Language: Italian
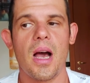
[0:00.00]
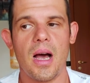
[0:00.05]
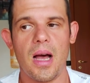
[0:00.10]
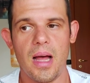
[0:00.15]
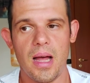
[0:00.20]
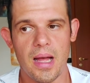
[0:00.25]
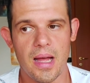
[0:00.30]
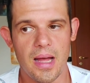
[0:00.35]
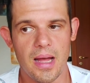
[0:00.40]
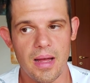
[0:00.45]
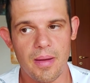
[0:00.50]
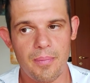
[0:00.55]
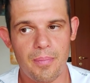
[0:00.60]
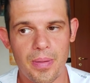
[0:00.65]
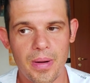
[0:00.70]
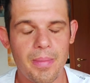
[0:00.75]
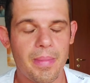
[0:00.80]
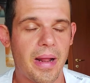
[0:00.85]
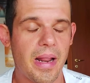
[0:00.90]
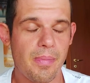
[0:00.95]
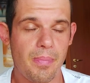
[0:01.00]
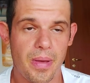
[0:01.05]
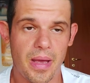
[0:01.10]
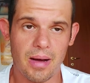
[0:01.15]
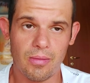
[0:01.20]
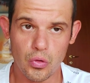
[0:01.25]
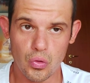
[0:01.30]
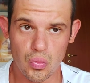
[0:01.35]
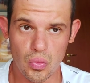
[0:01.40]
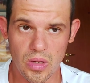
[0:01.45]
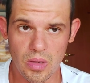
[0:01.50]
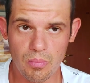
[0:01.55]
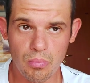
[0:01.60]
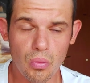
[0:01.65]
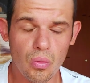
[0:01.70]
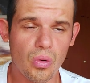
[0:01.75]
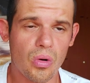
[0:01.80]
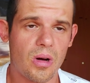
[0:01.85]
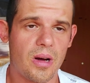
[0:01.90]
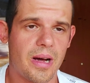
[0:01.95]
Eh, prima ripiegavo sugli
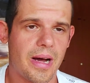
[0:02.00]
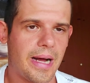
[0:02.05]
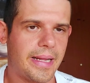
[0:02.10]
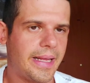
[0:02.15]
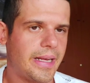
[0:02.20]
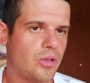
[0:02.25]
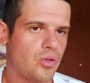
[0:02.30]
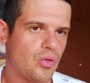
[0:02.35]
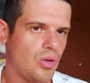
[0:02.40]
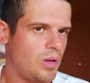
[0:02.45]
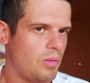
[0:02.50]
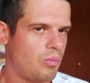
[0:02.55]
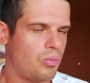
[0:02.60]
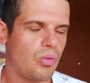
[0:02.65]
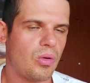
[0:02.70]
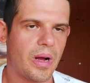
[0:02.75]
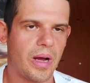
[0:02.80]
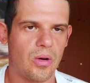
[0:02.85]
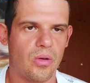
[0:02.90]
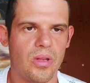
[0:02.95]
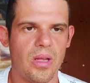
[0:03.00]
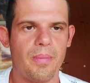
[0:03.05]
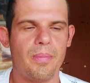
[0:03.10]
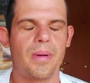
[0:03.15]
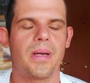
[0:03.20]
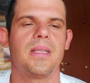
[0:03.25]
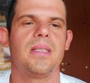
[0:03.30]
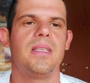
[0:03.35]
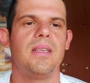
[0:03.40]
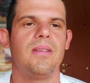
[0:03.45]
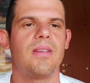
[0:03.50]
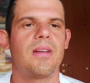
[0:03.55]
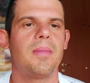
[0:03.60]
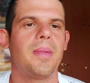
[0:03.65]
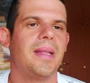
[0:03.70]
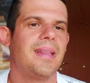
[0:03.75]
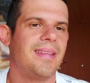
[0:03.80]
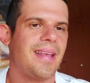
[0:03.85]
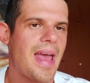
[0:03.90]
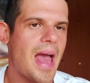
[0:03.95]
ebook, adesso gli ebook hanno dei prezzi
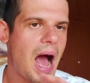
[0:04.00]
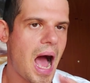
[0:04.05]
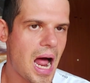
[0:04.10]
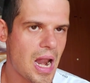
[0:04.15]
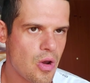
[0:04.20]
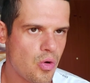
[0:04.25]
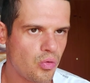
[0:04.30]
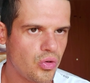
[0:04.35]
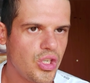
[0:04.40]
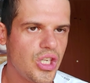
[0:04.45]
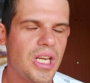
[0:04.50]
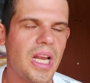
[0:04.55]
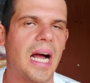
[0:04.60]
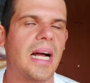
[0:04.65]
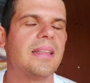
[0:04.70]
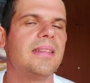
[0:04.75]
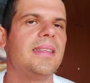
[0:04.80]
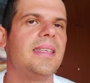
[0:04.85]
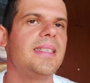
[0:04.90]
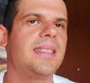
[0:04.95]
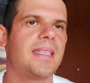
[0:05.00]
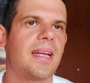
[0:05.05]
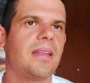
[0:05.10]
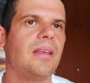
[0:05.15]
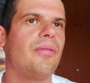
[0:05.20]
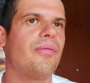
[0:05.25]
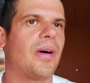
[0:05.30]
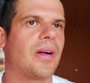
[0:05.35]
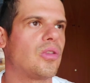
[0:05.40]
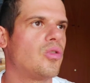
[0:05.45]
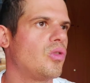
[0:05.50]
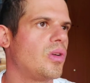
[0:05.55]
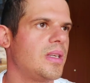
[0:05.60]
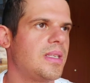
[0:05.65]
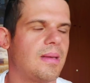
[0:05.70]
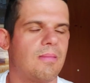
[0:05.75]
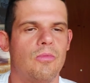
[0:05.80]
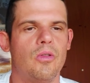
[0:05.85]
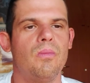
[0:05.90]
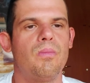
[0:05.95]
veramente allucinanti, sta di fatto che
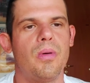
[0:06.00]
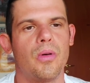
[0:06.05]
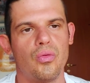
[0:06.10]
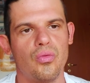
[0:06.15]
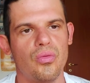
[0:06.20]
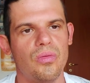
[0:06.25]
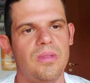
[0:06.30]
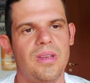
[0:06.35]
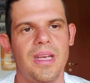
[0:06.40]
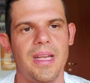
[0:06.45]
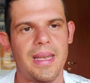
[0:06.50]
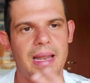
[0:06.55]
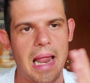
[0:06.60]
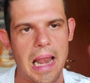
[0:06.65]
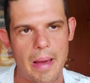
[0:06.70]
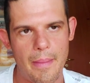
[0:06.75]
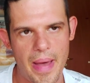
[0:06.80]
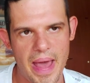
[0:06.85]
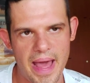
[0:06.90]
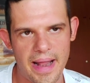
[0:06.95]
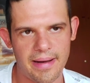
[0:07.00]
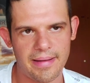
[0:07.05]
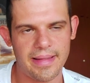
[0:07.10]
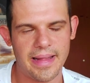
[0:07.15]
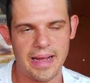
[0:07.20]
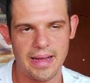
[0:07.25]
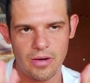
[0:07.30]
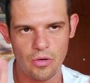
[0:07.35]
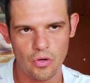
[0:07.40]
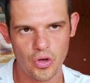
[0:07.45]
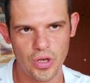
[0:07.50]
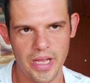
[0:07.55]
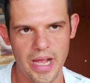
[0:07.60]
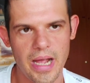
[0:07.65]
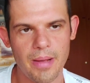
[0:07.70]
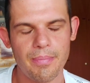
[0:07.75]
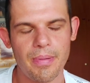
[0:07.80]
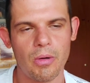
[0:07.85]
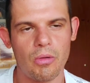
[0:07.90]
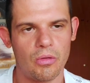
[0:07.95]
siamo un po' tutti nella merda,
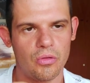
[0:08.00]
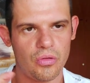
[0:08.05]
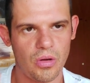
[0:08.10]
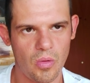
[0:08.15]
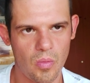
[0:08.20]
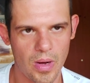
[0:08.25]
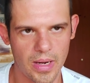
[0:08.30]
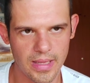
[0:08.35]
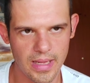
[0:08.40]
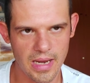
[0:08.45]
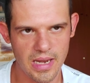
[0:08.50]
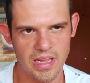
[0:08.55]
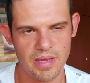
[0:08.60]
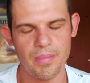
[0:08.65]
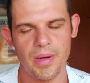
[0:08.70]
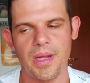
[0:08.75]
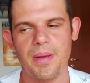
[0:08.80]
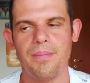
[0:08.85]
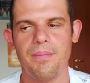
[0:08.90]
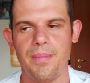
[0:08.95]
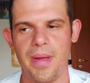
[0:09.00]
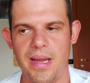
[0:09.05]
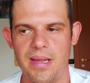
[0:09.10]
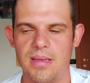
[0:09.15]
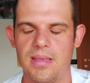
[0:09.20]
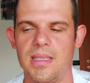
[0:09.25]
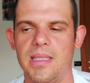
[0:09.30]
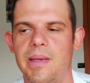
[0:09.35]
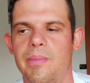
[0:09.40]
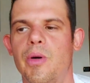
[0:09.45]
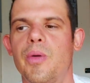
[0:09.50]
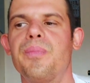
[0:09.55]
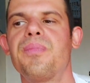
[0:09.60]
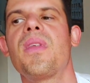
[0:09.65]
ok? Per quanto riguarda i libri, benissimo.